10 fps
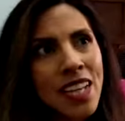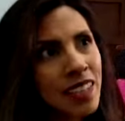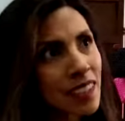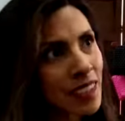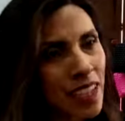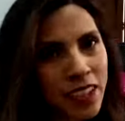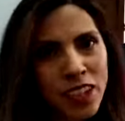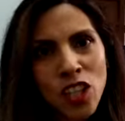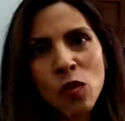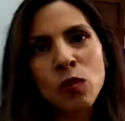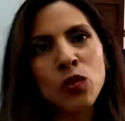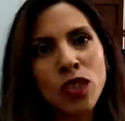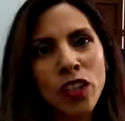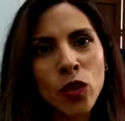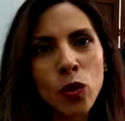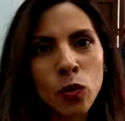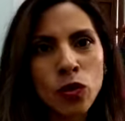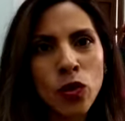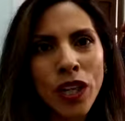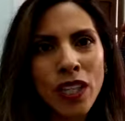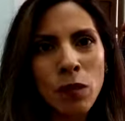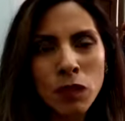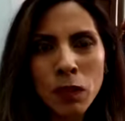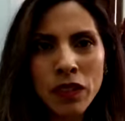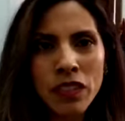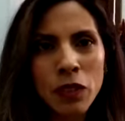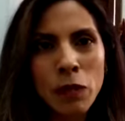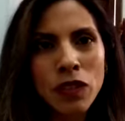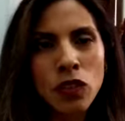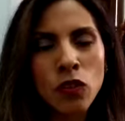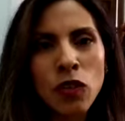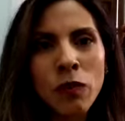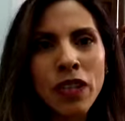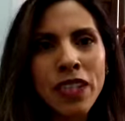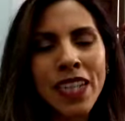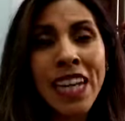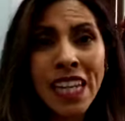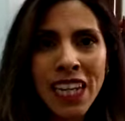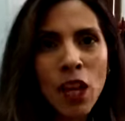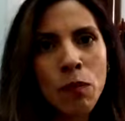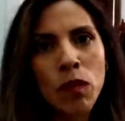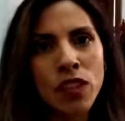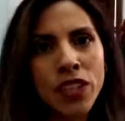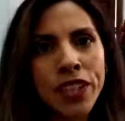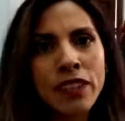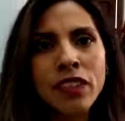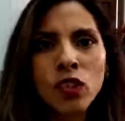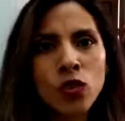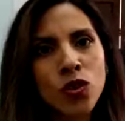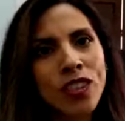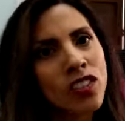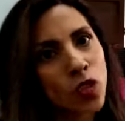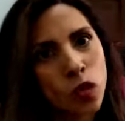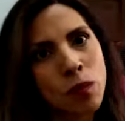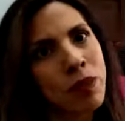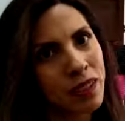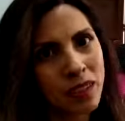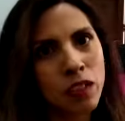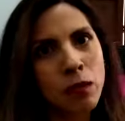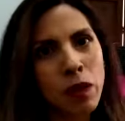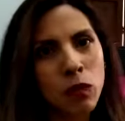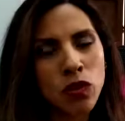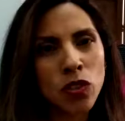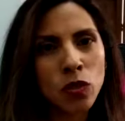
están buscando justo que haya más participación femenina en la política si nosotras no participamos.